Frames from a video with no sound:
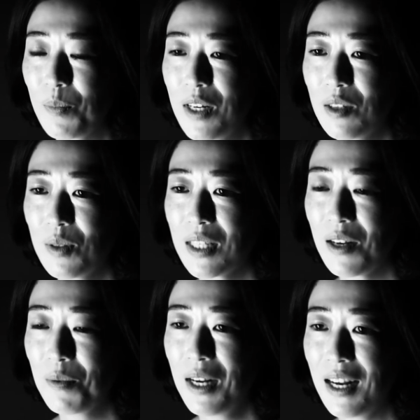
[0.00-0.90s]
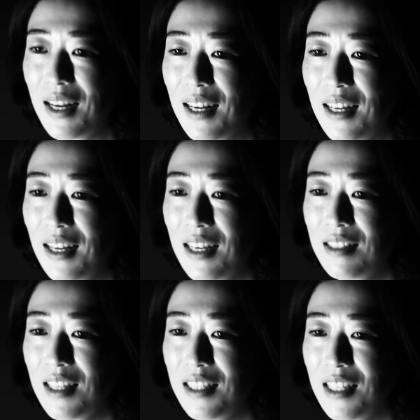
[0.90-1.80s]
ブランドさんは
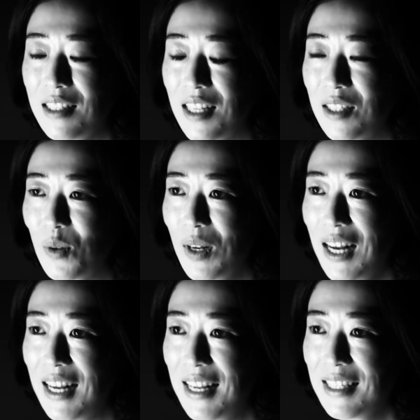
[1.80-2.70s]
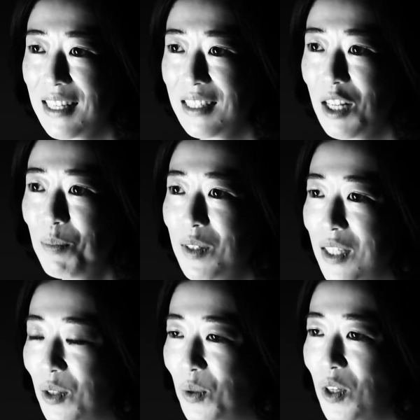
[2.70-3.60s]
SDGs ですとかサステナブル
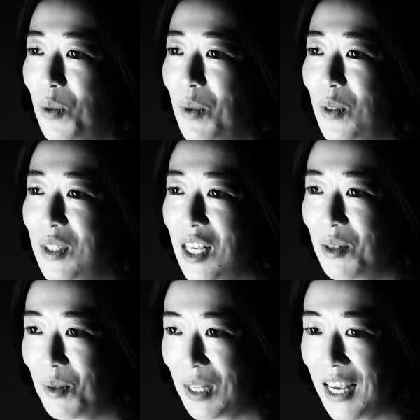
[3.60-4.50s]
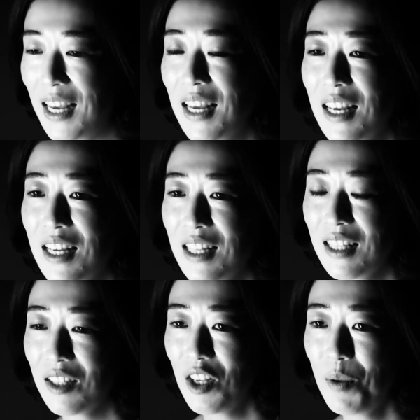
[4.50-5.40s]
な取り組みをしているので、
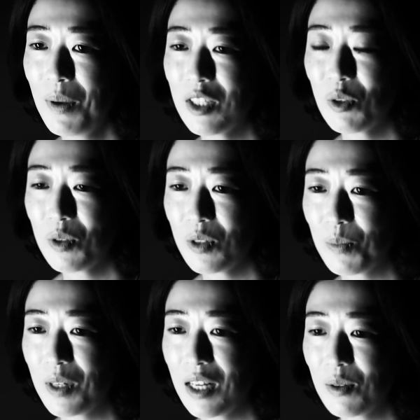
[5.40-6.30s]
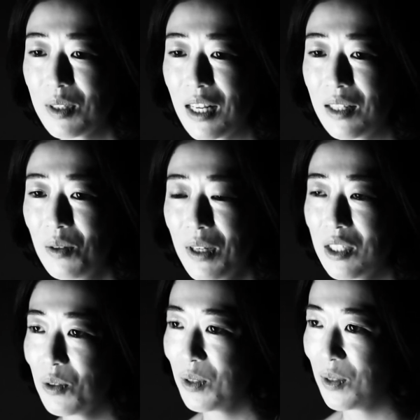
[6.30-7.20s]
例えば一つのブランドさんの化
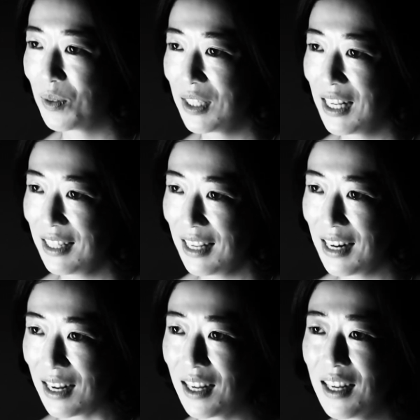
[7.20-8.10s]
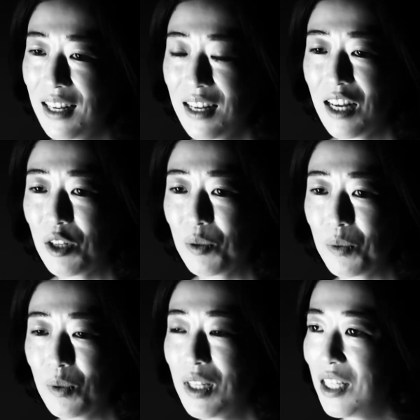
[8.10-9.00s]
粧品を使ったら
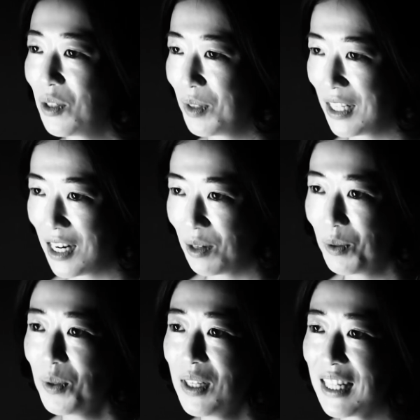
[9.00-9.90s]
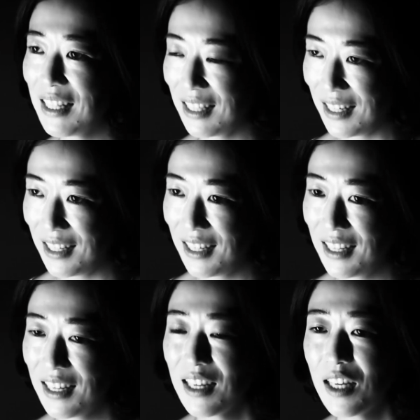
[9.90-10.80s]
ドネーションされることになったり、
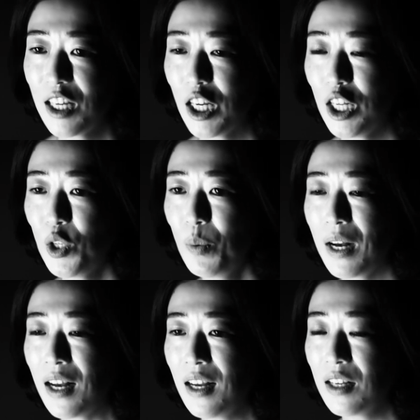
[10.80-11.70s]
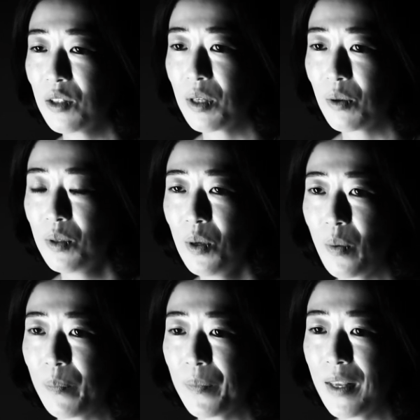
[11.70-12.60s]
あとはそれこそ、